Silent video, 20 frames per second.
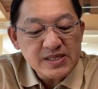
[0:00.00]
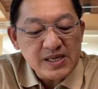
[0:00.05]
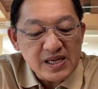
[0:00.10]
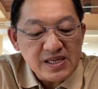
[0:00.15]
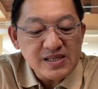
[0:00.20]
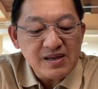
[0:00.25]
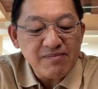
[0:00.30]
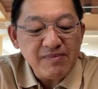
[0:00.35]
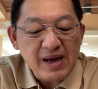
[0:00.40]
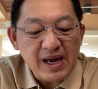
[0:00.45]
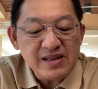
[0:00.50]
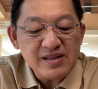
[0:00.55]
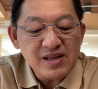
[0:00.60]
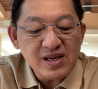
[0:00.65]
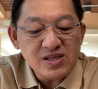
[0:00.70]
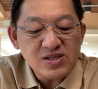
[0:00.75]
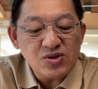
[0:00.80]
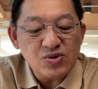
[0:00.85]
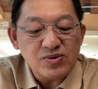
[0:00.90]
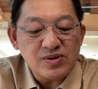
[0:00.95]
สิ่งสำคัญ
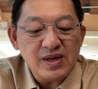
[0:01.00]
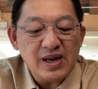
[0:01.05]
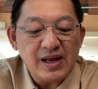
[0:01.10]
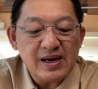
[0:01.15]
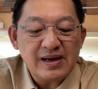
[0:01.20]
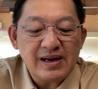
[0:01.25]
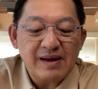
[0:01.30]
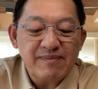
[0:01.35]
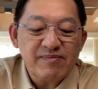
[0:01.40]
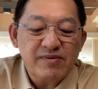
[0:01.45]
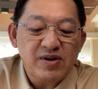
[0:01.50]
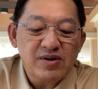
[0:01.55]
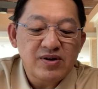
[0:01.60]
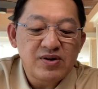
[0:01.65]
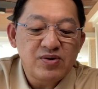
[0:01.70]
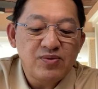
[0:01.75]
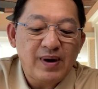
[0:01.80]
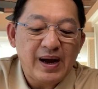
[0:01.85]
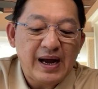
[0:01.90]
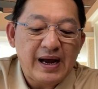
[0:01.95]
ที่สุดเนี่ยนะครับก็
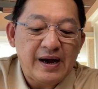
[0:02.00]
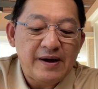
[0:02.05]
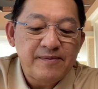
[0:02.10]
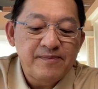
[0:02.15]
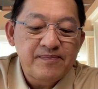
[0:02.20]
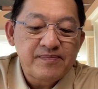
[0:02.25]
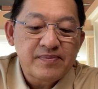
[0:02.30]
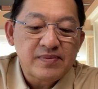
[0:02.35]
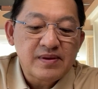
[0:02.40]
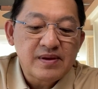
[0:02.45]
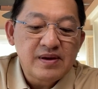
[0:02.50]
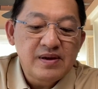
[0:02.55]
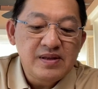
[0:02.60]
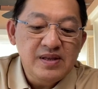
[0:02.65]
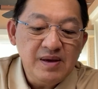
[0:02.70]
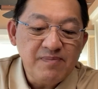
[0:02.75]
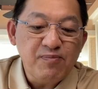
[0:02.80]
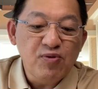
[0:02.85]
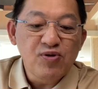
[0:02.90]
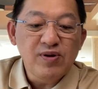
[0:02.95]
คือว่า
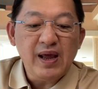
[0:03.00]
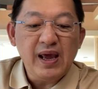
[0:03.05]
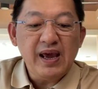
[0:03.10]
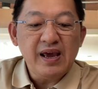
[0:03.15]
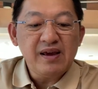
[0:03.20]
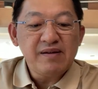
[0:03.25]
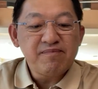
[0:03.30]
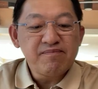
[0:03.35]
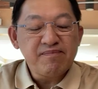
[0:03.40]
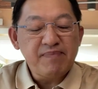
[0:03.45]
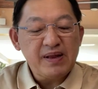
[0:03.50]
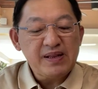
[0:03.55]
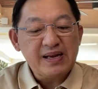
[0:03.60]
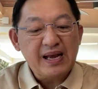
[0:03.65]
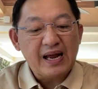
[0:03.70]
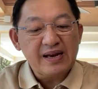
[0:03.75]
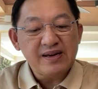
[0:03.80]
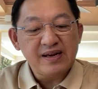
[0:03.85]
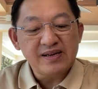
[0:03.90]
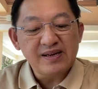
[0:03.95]
ญี่ปุ่นเองเป็น
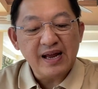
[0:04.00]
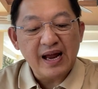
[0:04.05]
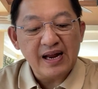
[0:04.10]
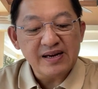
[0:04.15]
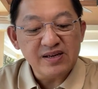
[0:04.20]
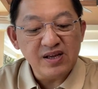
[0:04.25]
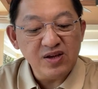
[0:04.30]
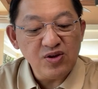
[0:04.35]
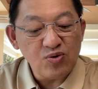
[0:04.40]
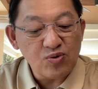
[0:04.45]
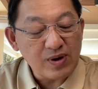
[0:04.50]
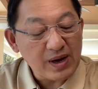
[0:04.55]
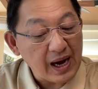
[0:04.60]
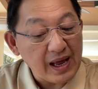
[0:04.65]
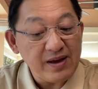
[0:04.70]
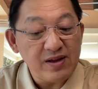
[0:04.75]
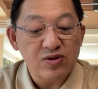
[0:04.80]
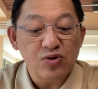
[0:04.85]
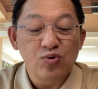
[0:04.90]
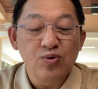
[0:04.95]
การเดินทางที่อยู่ใก
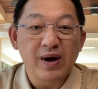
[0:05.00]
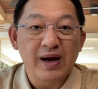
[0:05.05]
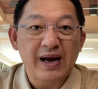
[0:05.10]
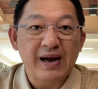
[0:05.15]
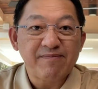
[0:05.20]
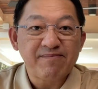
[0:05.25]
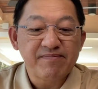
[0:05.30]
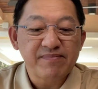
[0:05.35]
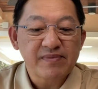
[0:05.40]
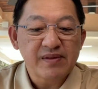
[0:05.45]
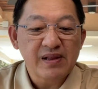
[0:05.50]
ล้ตัวครับ